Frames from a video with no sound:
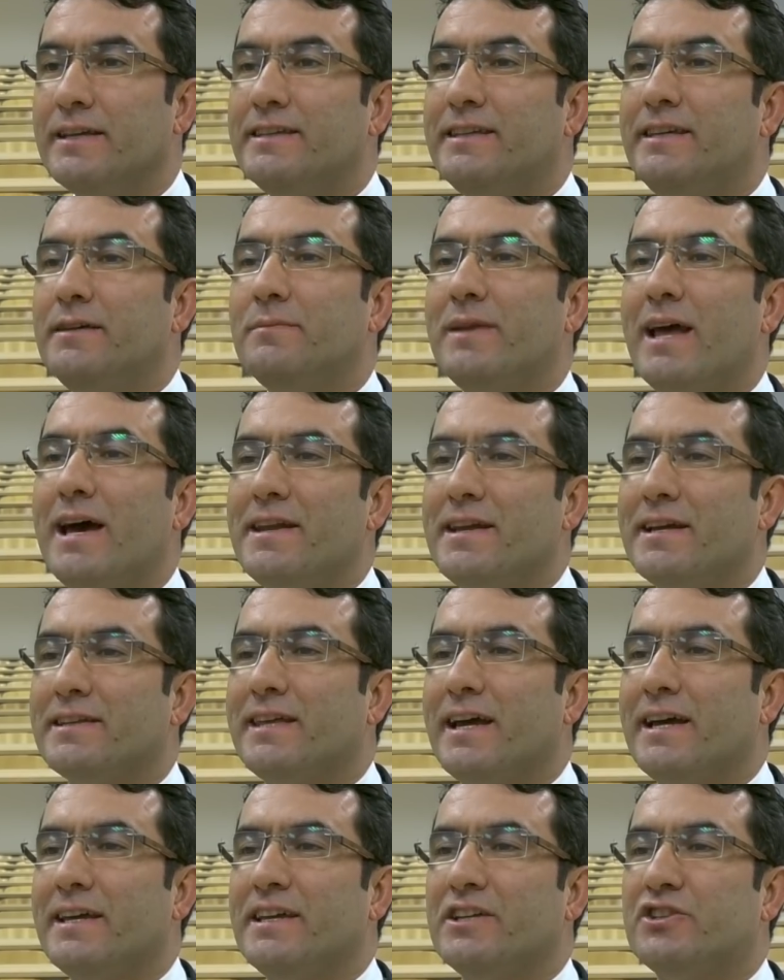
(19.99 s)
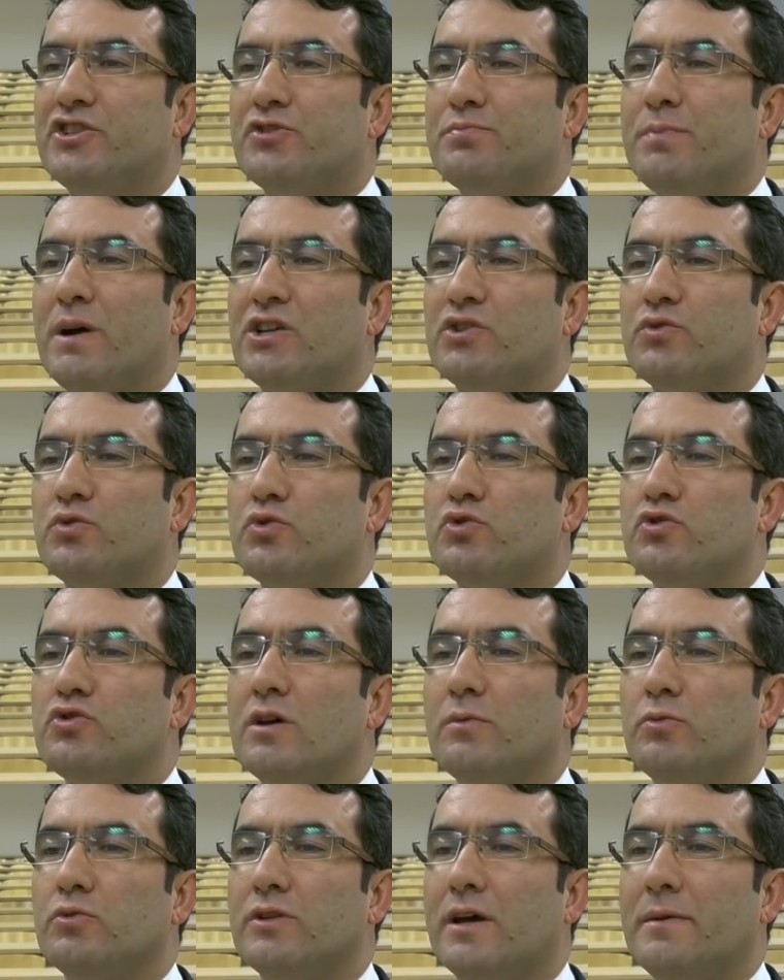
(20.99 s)
Kimler yatay geçiş
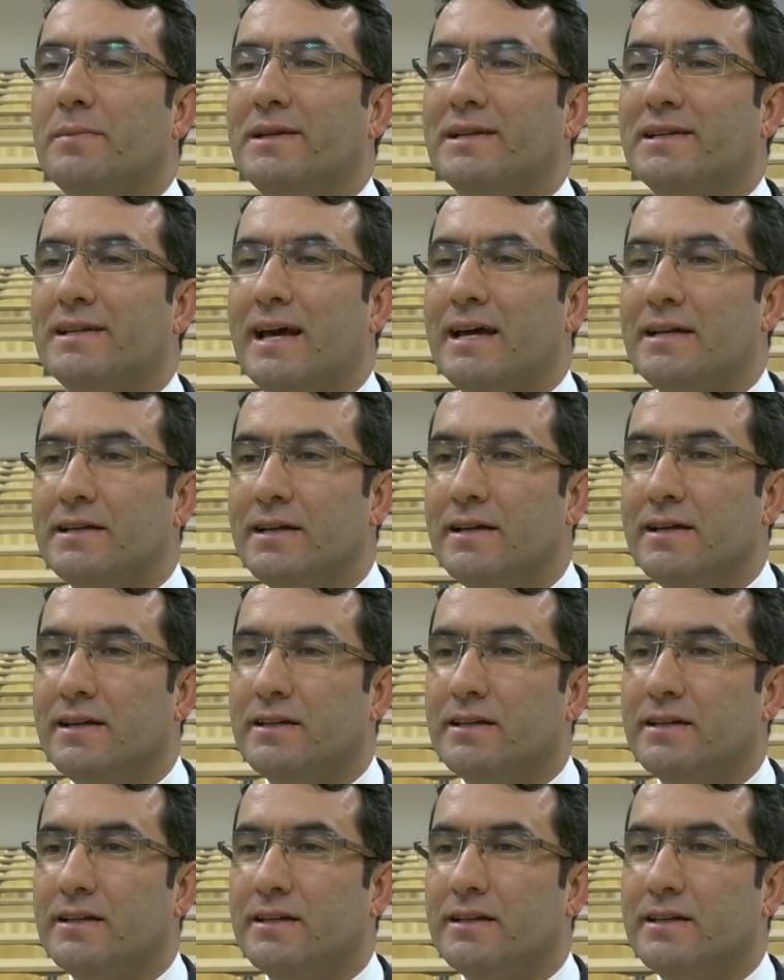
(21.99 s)
başvurusunda bulunabilirler?